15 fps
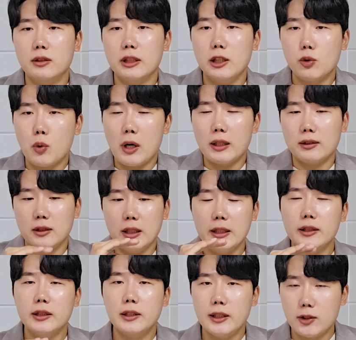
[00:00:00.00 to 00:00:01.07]
1, 과
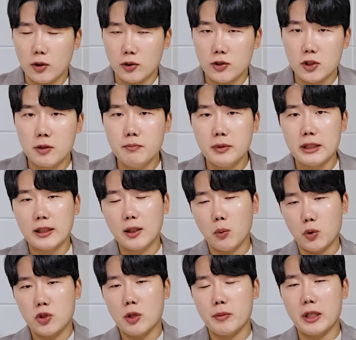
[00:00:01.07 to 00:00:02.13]
1이 저점, 2가
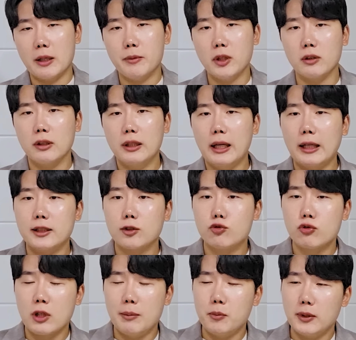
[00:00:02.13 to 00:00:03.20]
고점이라면 아직
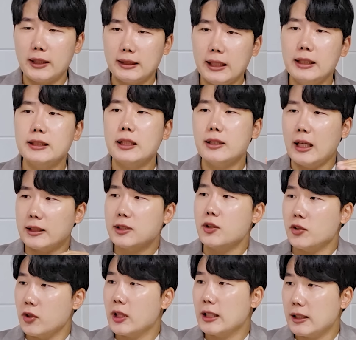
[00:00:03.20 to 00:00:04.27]
중간보다 살짝 낮은
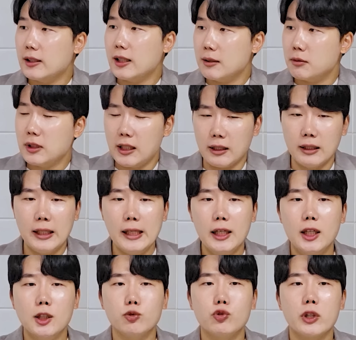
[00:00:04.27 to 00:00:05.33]
영역에 있기 때문에
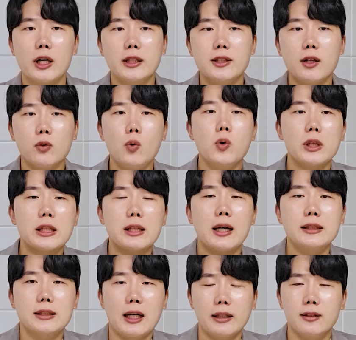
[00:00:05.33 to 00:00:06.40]
음. 우리가 이게 꼭
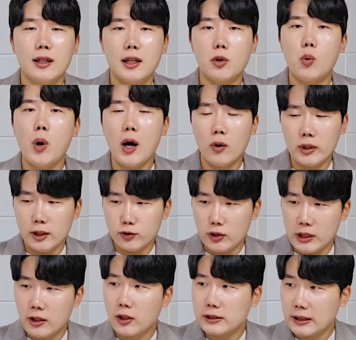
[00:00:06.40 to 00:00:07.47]
이까지 간다라고 확언할 수
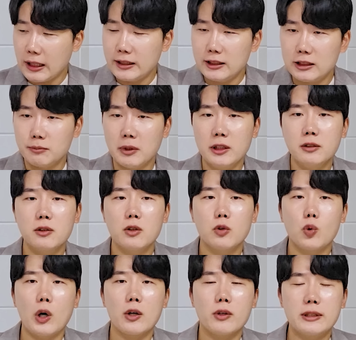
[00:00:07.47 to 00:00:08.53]
있는 것은 아니지만
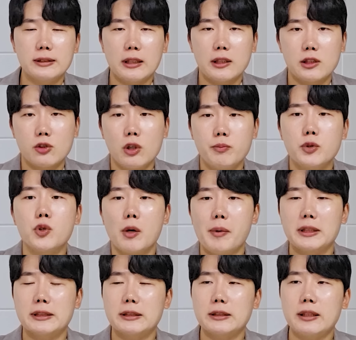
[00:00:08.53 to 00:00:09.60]
과거의 사이클과 비교해
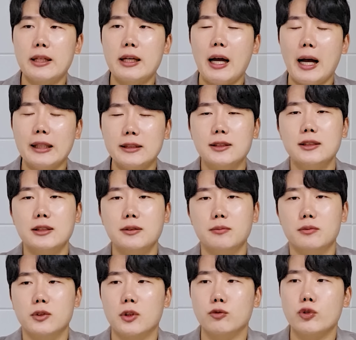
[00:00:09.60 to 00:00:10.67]
봤을 때 아직은
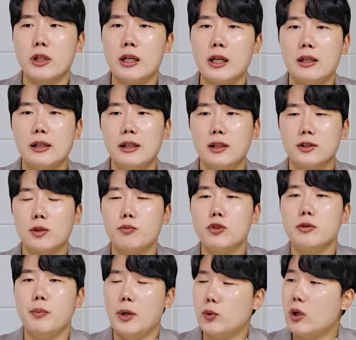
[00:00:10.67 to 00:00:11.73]
어, 우리가
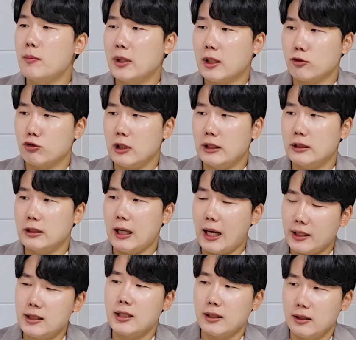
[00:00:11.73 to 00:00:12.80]
섣불리 매도할 만한 구간은
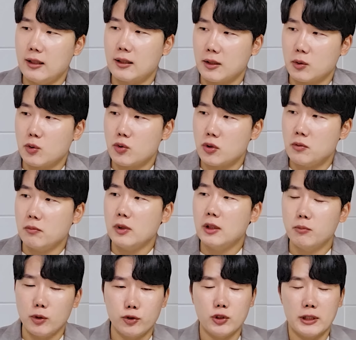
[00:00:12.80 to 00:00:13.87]
아니겠다라고 곡라고좀 볼수 어.